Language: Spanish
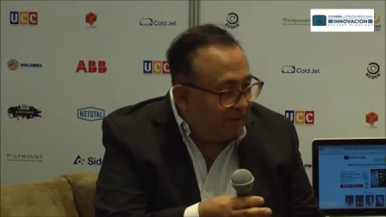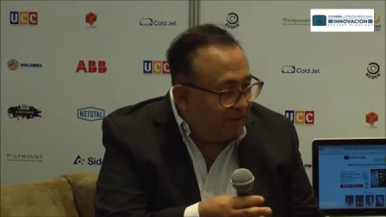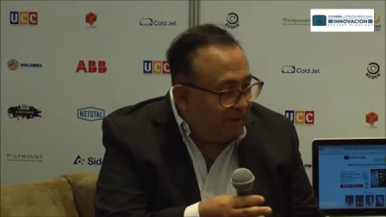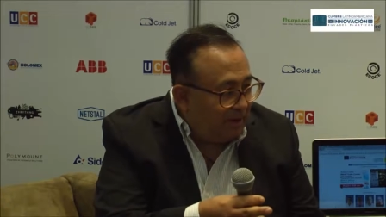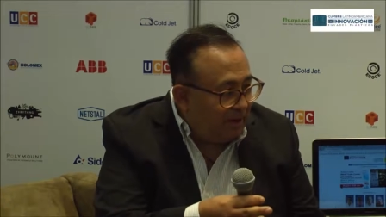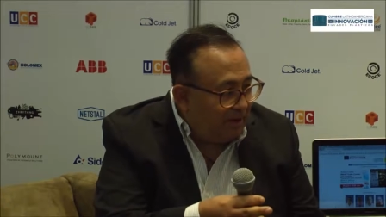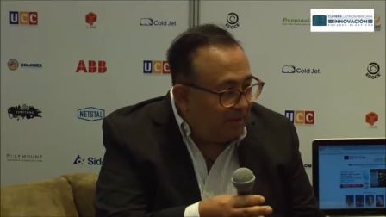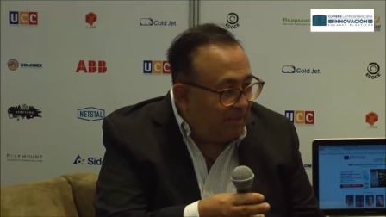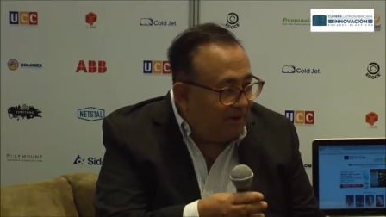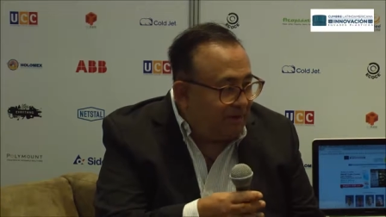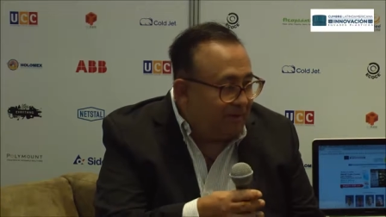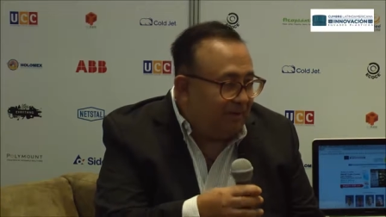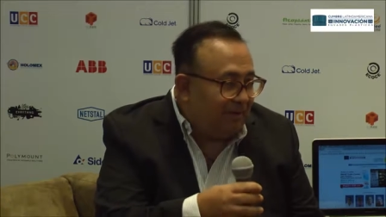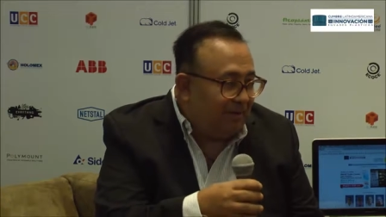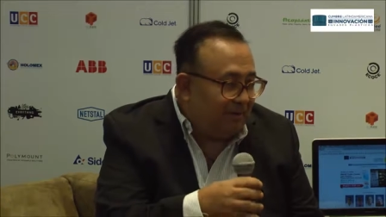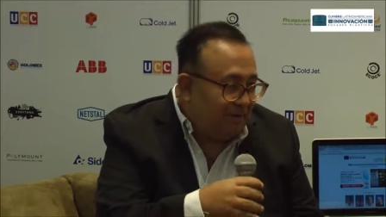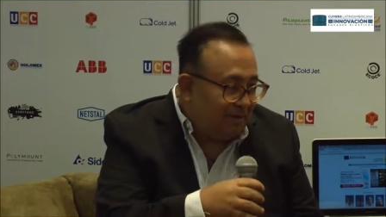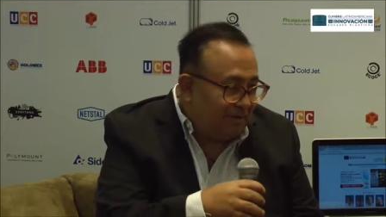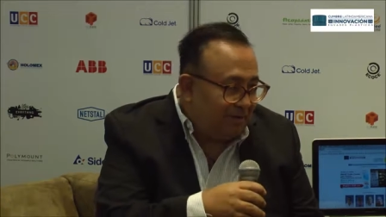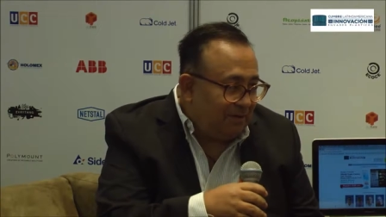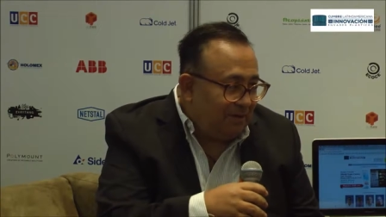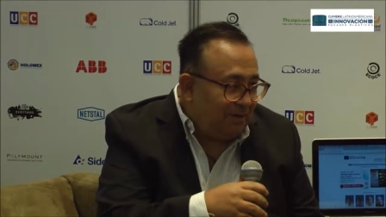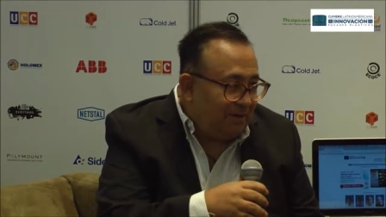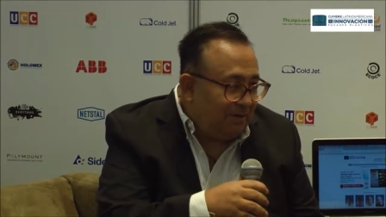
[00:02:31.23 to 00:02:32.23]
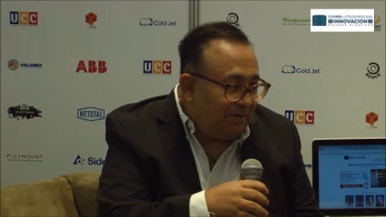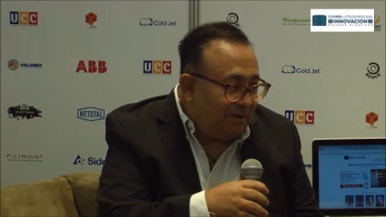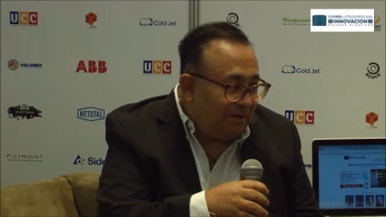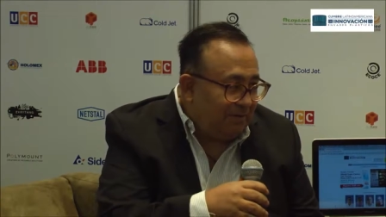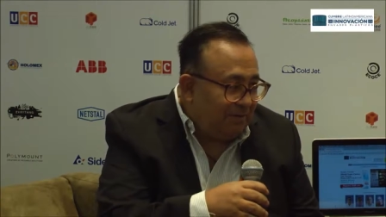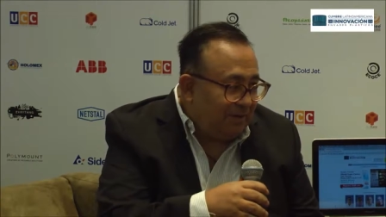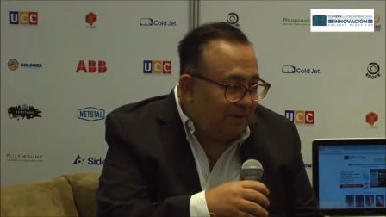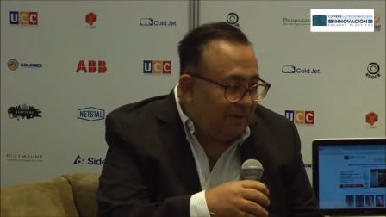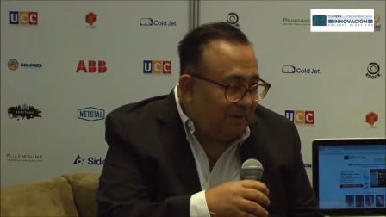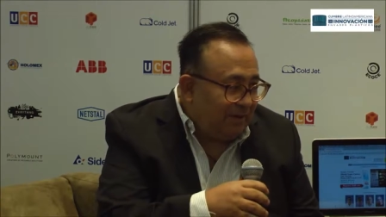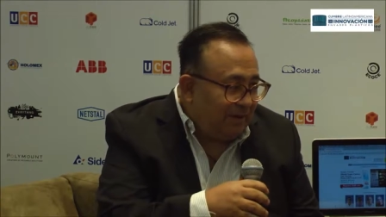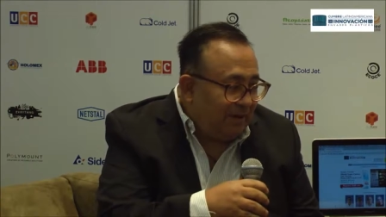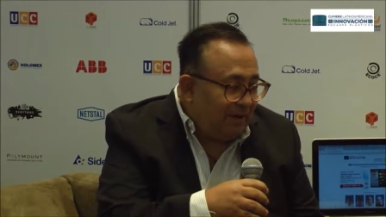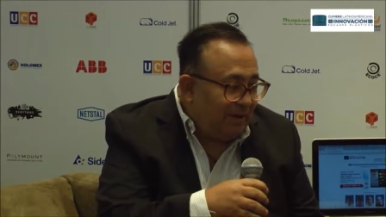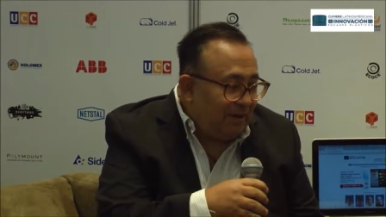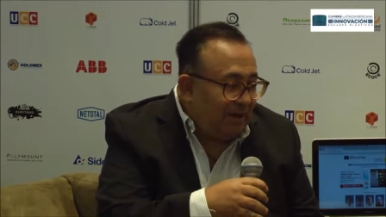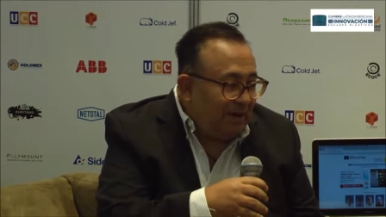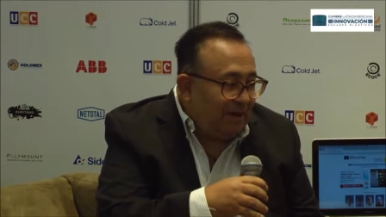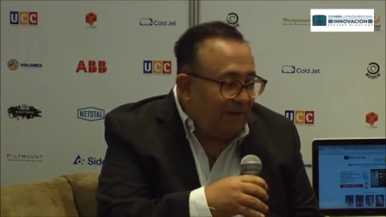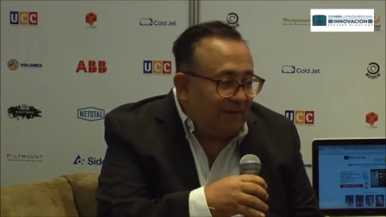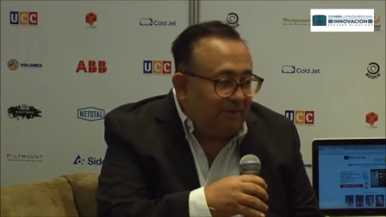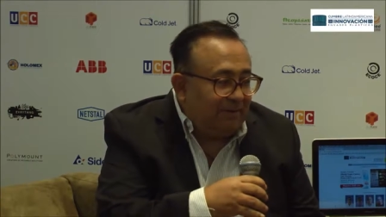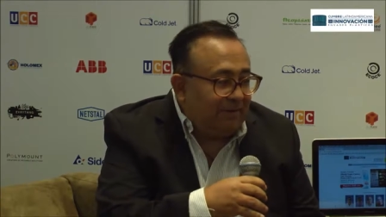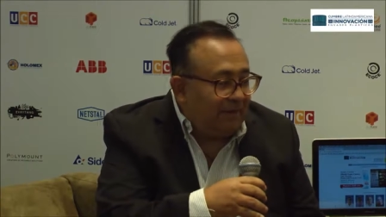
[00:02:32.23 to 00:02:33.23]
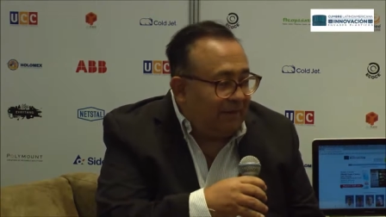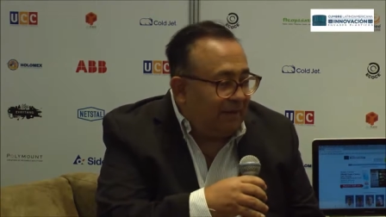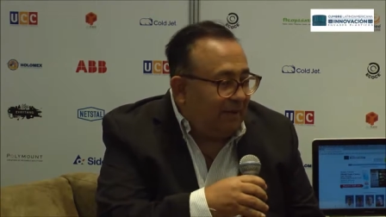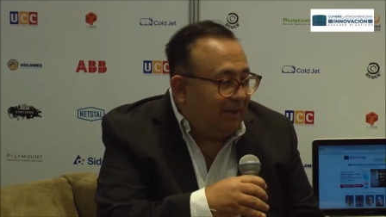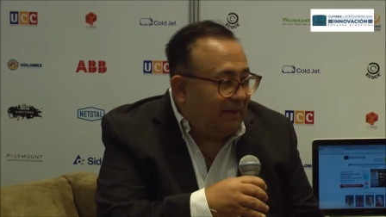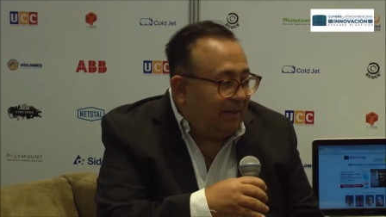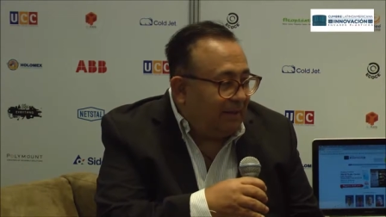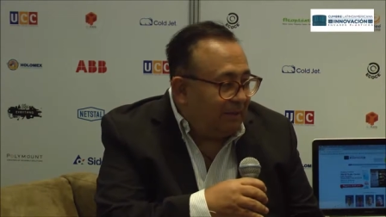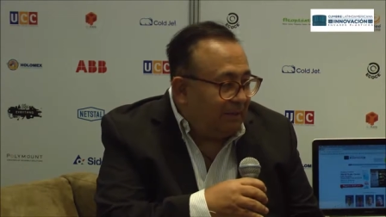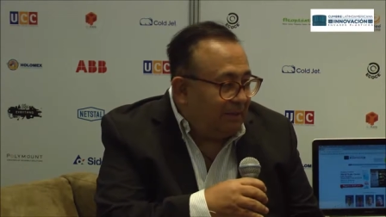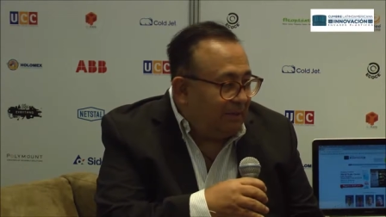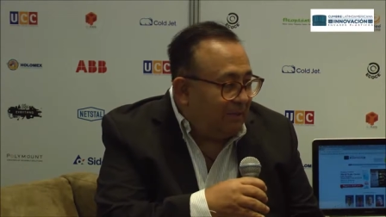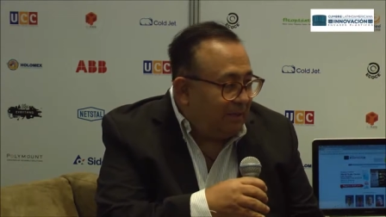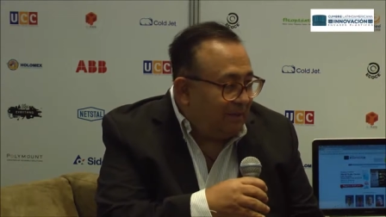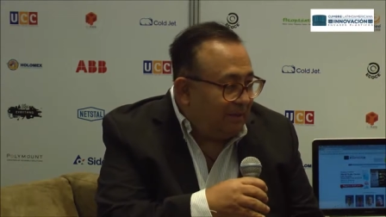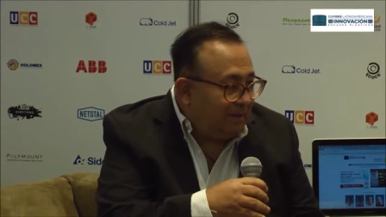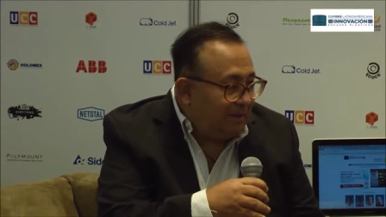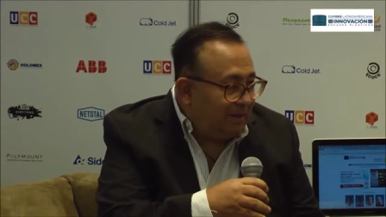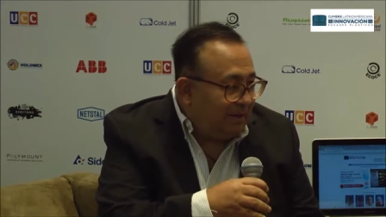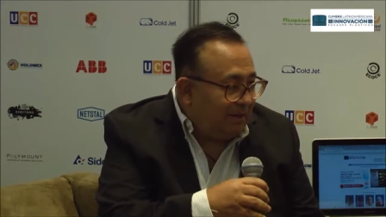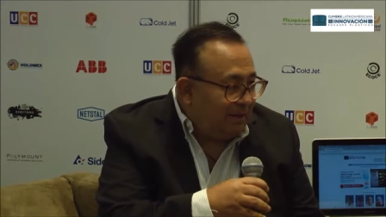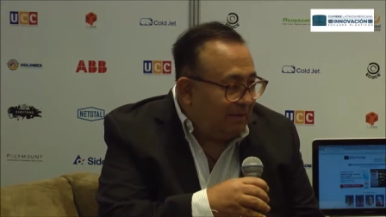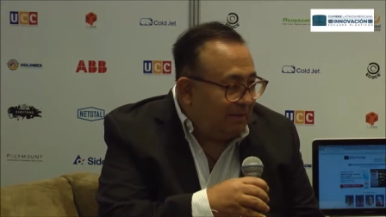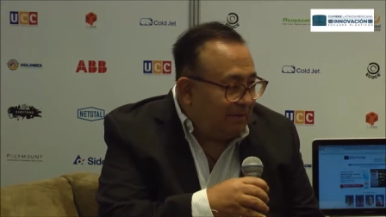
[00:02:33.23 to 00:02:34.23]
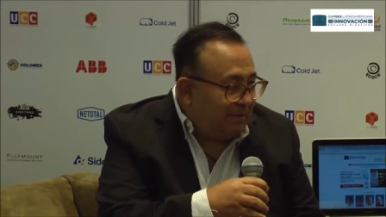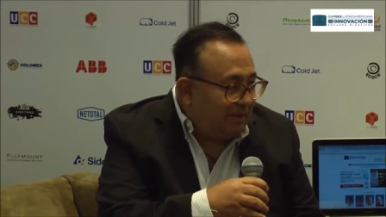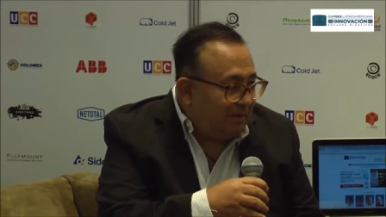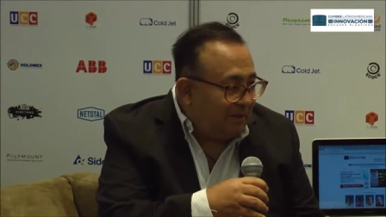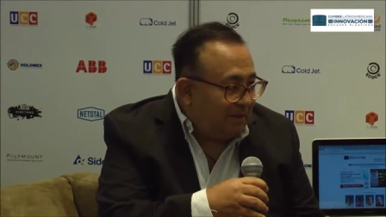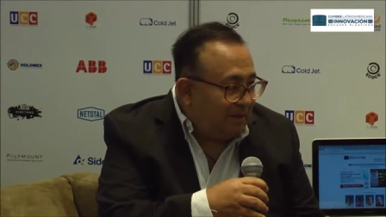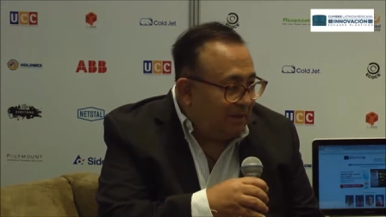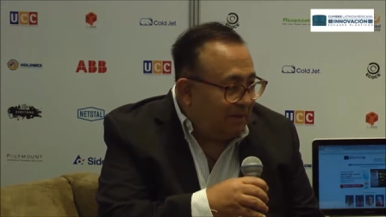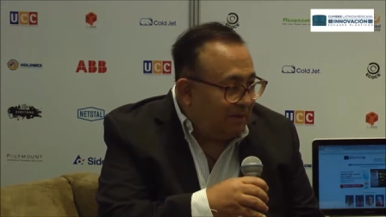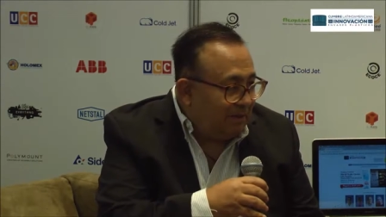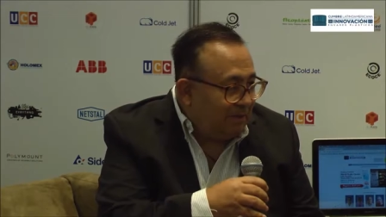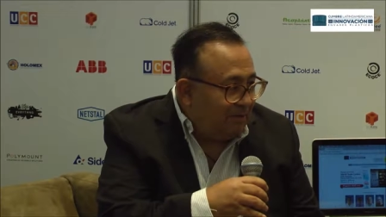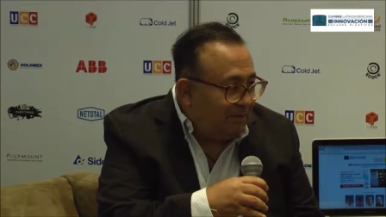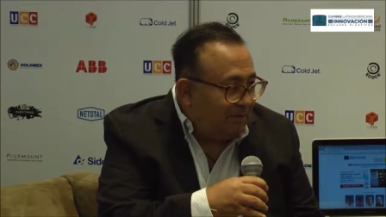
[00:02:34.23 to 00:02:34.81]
del agua que está dentro del vessel y se genera una bebida como tal.